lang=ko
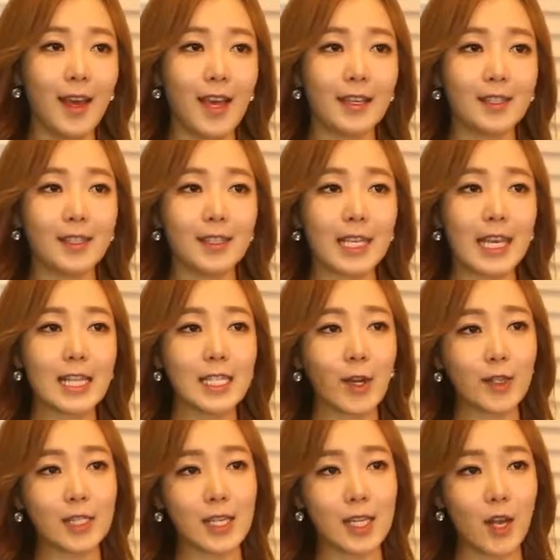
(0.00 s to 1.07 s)
이는
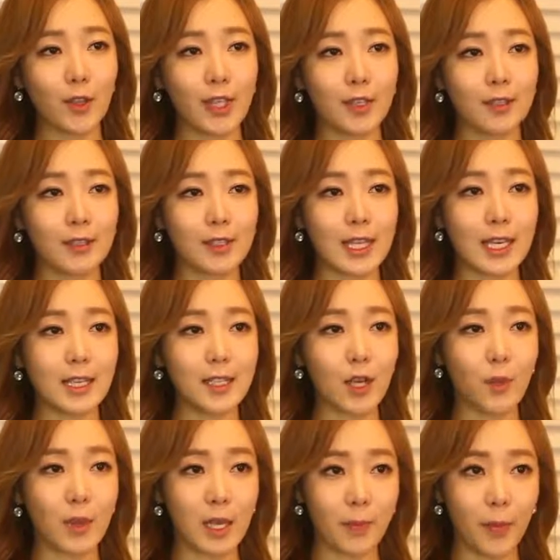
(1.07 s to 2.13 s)
2007년에는
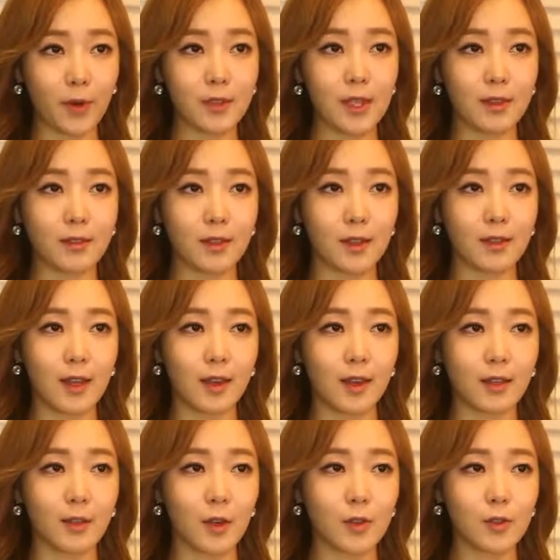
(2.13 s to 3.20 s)
2.2%에
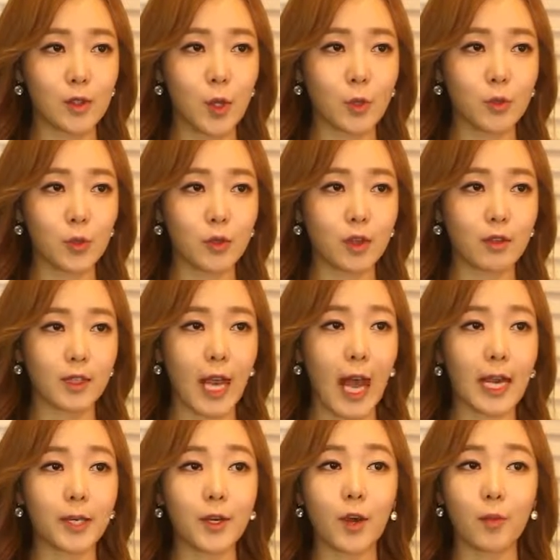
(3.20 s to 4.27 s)
달하던 청소년
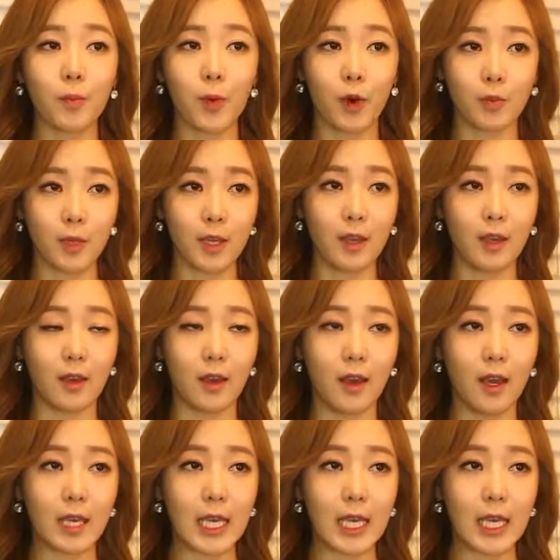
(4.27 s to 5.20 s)
강력범이